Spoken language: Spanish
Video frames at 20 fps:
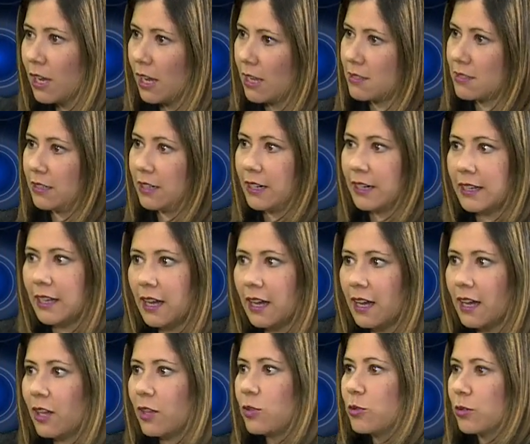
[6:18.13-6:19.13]

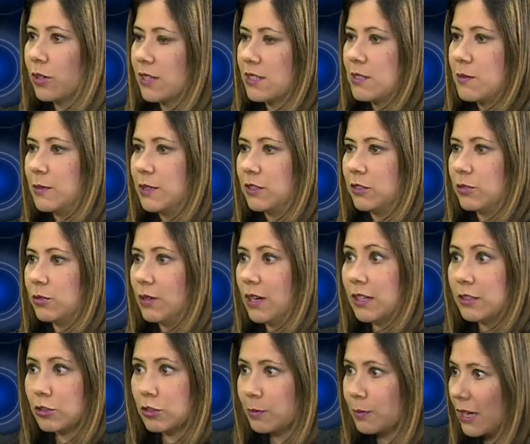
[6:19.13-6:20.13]
acelerado, un crecimiento
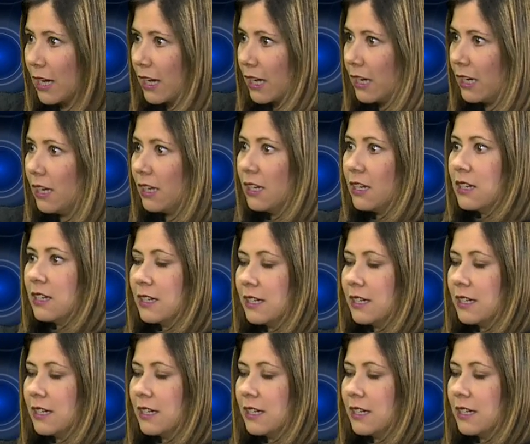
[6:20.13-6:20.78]
anormal,